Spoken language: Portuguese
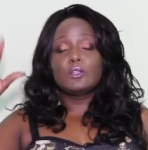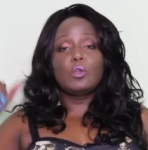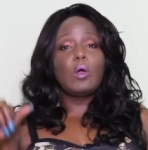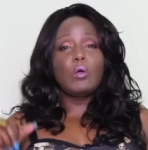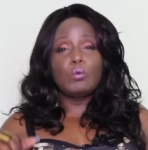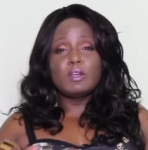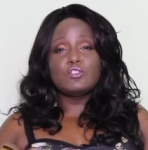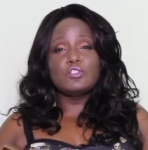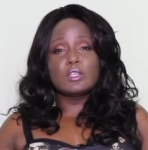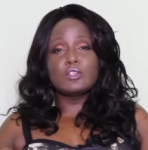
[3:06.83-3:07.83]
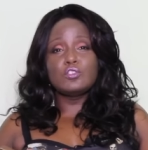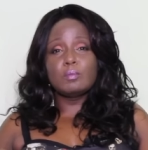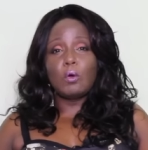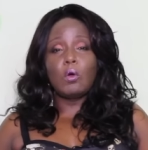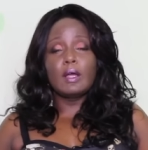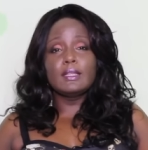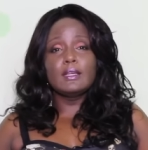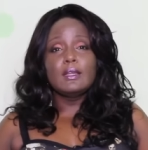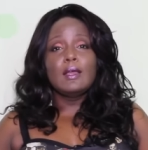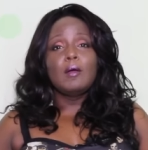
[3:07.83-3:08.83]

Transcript: dou algumas dicas de moda,